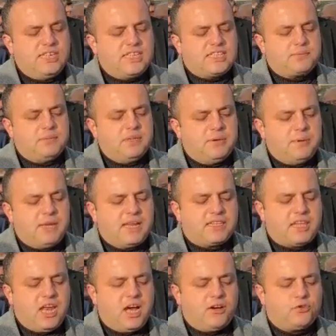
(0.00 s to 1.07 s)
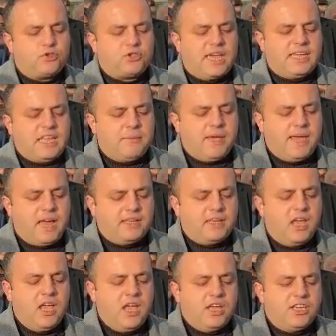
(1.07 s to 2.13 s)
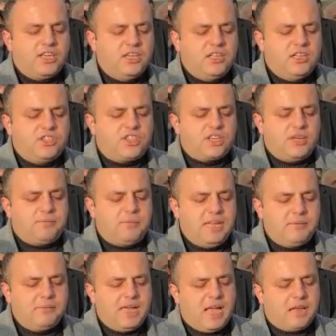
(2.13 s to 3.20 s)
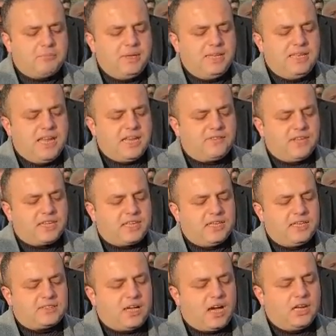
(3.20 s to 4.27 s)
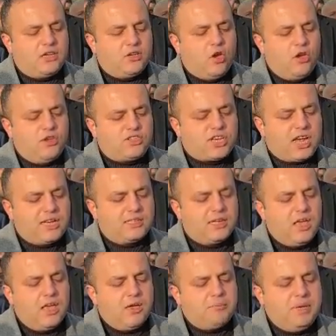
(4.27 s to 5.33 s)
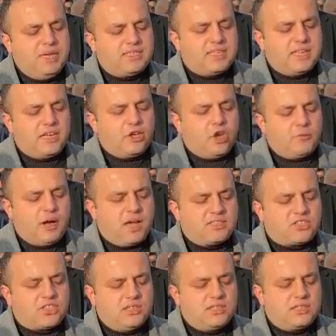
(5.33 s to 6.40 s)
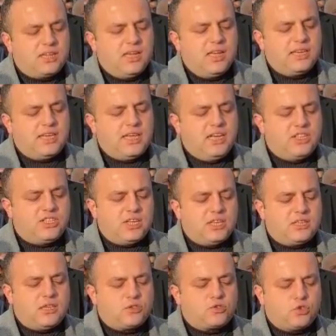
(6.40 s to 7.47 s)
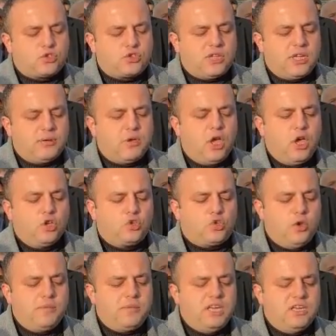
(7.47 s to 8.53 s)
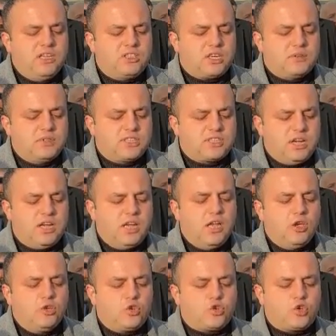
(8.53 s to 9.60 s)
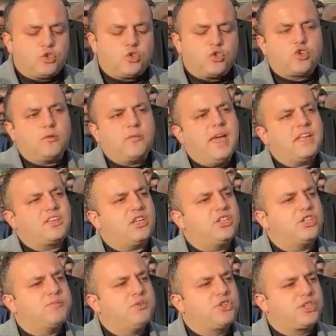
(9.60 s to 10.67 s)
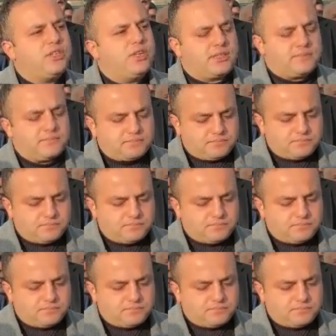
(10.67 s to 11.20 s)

ismini bile telaffuz edemeyen, Yığılcayı bilmeyen milletvekili Talih Özcan bizleri yobazcılık, gericilikle suçlayıp tüm Yığılcamızı küçük düşürmeye çalışmıştır.